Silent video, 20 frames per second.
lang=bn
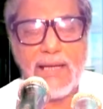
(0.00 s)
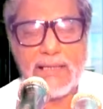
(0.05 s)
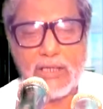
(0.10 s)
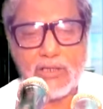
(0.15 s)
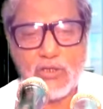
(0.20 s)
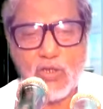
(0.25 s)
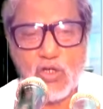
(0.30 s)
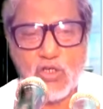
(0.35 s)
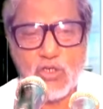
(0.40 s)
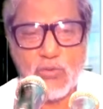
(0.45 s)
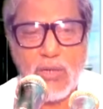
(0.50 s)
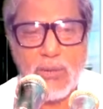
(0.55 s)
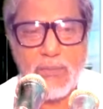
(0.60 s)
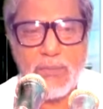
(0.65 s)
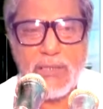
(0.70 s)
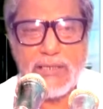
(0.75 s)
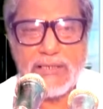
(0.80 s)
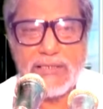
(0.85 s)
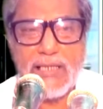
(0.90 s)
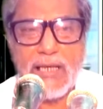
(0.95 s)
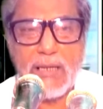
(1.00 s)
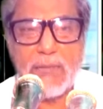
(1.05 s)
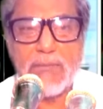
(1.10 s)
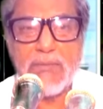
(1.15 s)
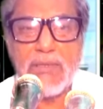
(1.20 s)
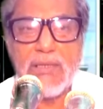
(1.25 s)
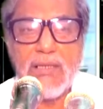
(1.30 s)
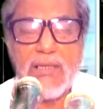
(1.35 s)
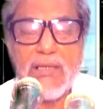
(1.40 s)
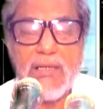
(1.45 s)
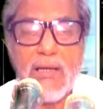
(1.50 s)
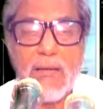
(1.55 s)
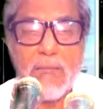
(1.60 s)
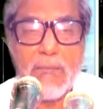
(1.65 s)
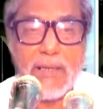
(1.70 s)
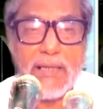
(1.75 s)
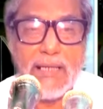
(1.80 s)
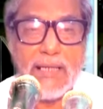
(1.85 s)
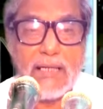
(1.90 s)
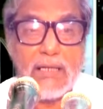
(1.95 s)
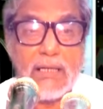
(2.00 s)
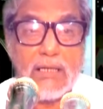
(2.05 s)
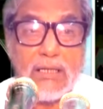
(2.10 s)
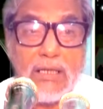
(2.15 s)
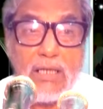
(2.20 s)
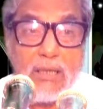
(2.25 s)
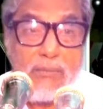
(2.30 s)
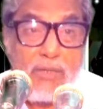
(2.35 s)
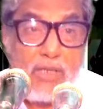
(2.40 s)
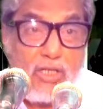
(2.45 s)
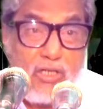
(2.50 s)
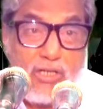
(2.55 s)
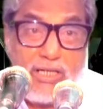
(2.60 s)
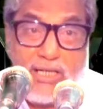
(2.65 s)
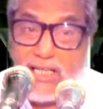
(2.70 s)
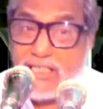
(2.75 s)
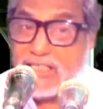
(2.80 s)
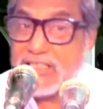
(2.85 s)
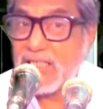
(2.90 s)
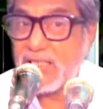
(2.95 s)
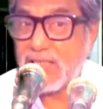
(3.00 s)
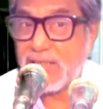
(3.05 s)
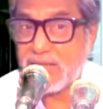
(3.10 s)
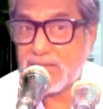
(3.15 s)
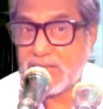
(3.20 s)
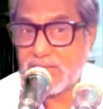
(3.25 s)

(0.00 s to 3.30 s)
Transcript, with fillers: একটা তর্জমায় পেয়েছিলাম মানে কমিউনিকেশন